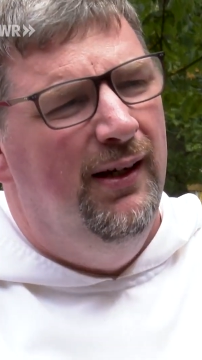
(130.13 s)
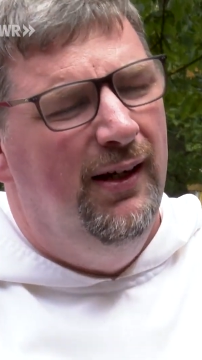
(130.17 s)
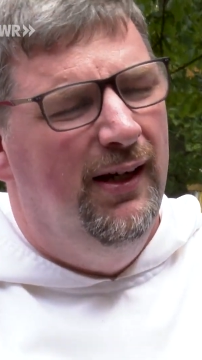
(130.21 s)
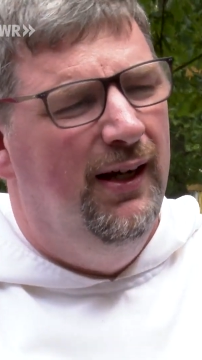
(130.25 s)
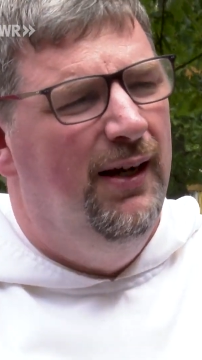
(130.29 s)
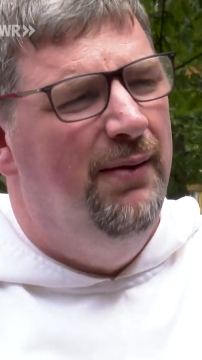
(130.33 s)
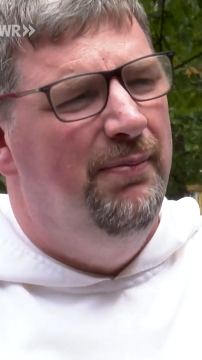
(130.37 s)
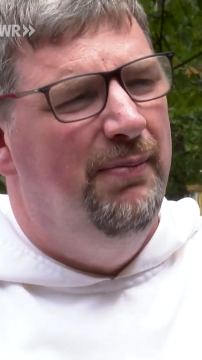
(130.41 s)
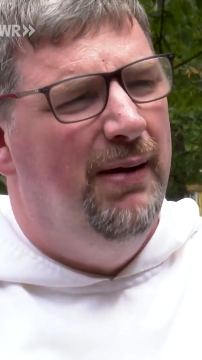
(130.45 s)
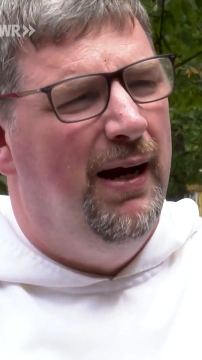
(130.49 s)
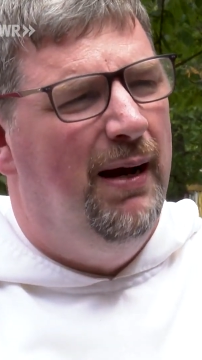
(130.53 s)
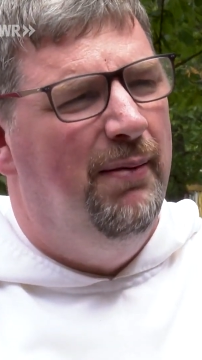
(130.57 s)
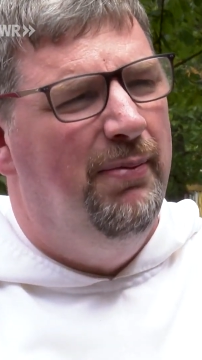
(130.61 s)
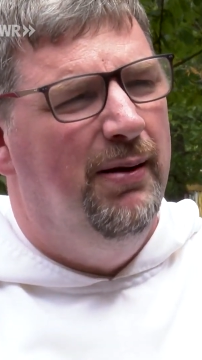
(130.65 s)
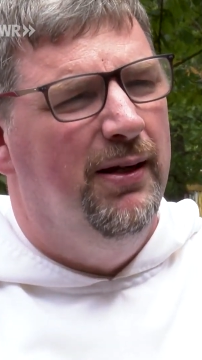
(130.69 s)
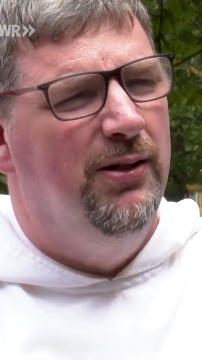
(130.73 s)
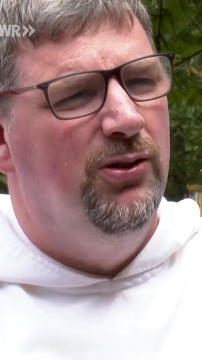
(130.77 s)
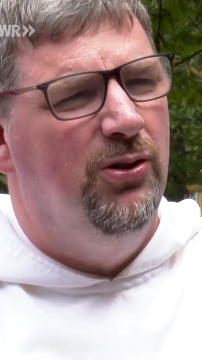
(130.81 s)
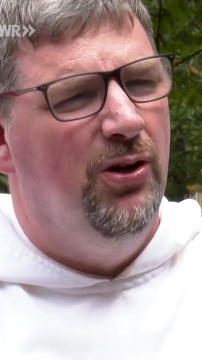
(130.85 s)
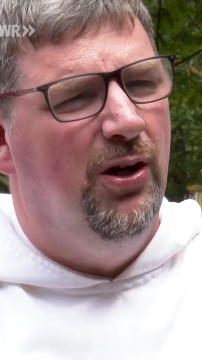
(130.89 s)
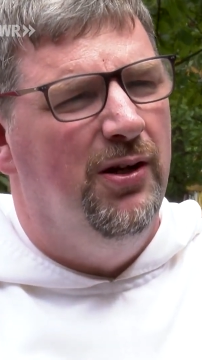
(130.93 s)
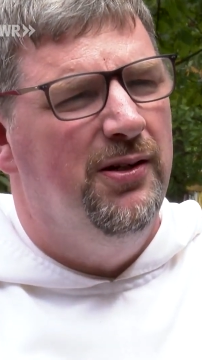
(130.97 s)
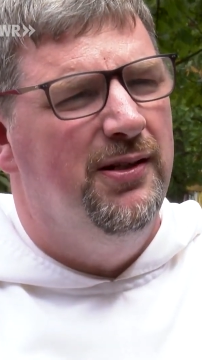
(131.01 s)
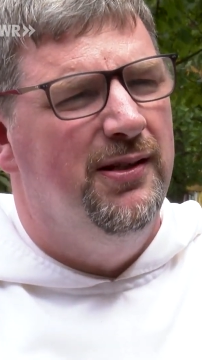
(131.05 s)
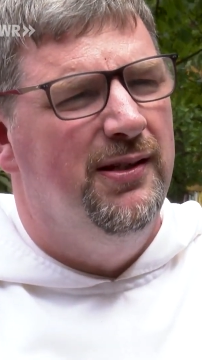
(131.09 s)
ähm, aber
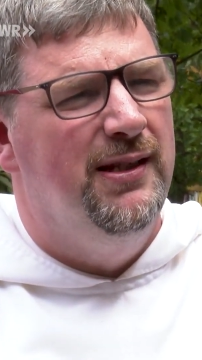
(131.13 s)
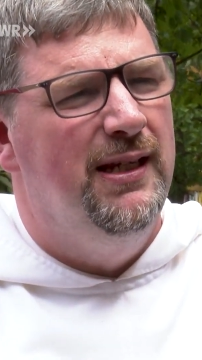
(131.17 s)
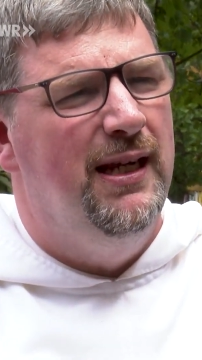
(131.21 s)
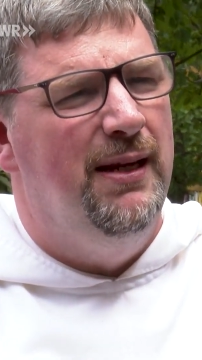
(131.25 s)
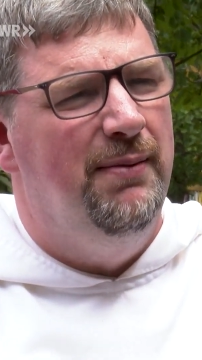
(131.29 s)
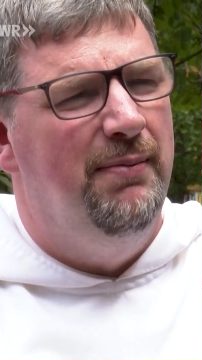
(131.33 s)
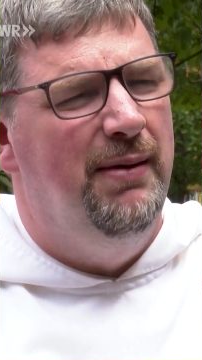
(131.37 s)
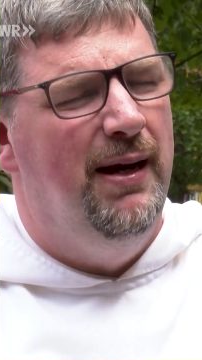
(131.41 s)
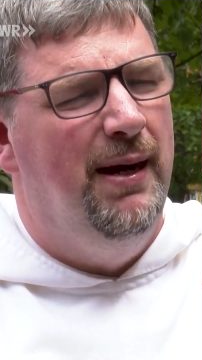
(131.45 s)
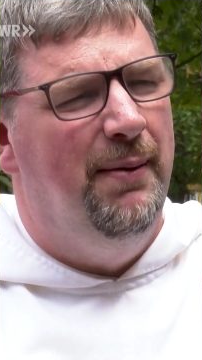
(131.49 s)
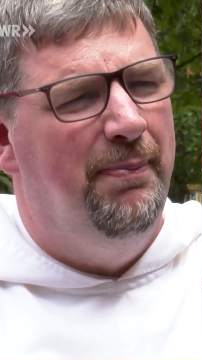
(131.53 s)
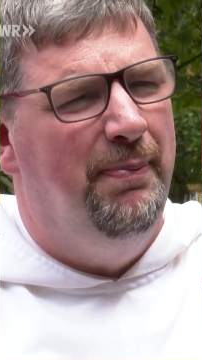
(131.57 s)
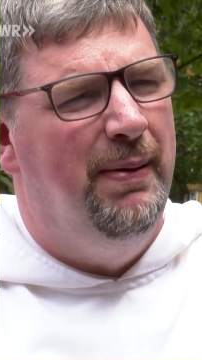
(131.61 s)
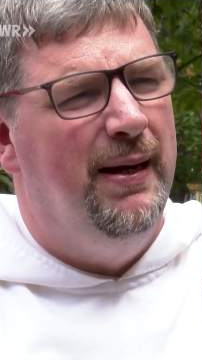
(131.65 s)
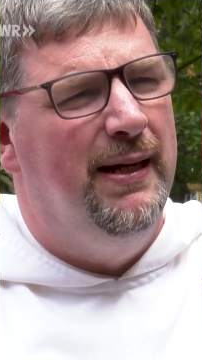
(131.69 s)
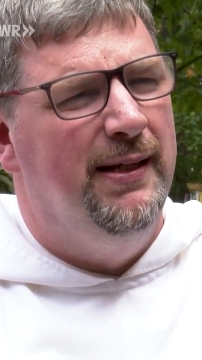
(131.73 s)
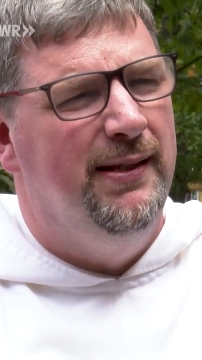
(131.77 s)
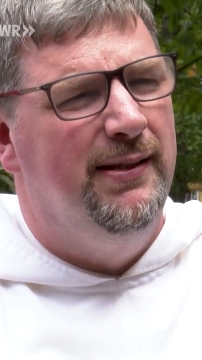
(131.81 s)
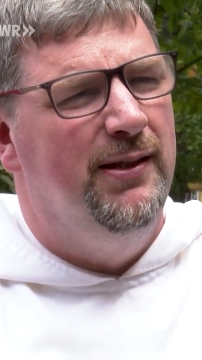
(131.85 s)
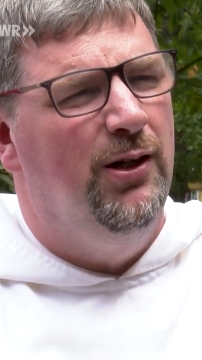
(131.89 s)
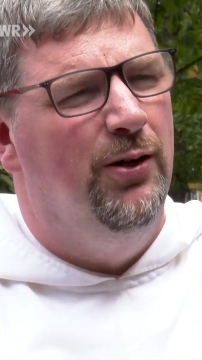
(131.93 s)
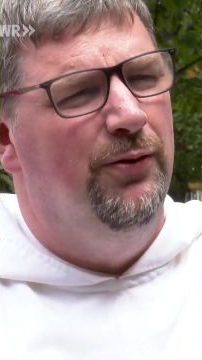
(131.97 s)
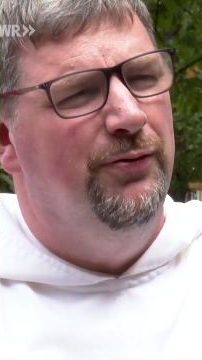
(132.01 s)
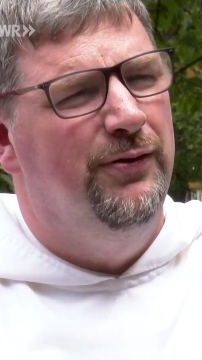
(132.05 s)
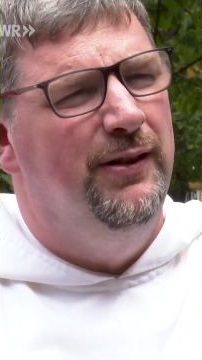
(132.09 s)
trotzdem, er
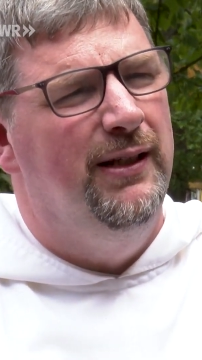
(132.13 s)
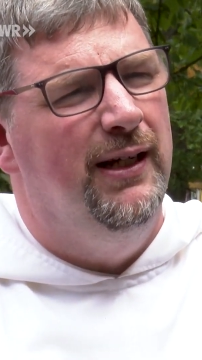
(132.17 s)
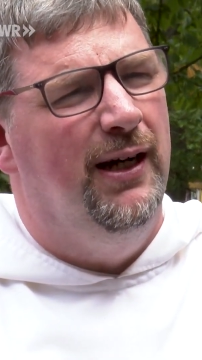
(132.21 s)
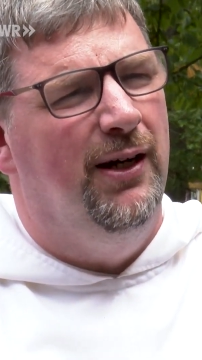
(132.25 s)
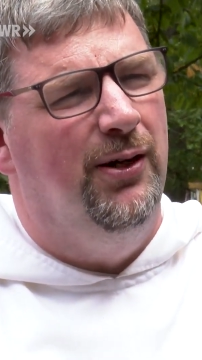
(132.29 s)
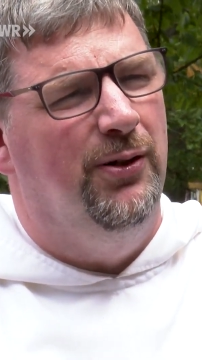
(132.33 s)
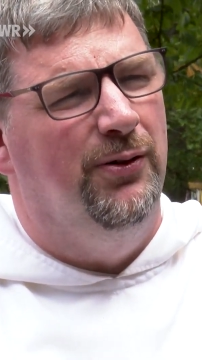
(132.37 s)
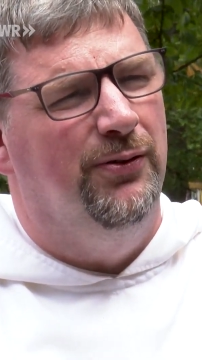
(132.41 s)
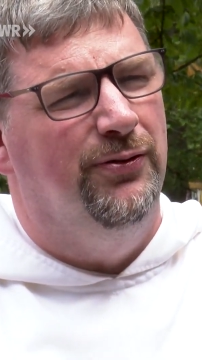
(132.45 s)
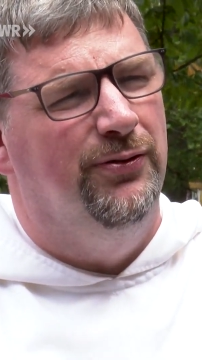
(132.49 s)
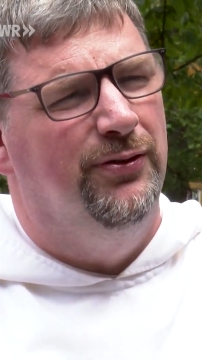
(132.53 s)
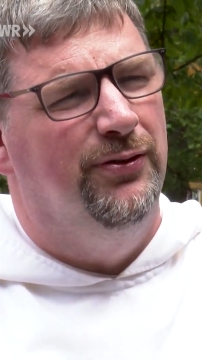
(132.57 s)
passt auf die auf.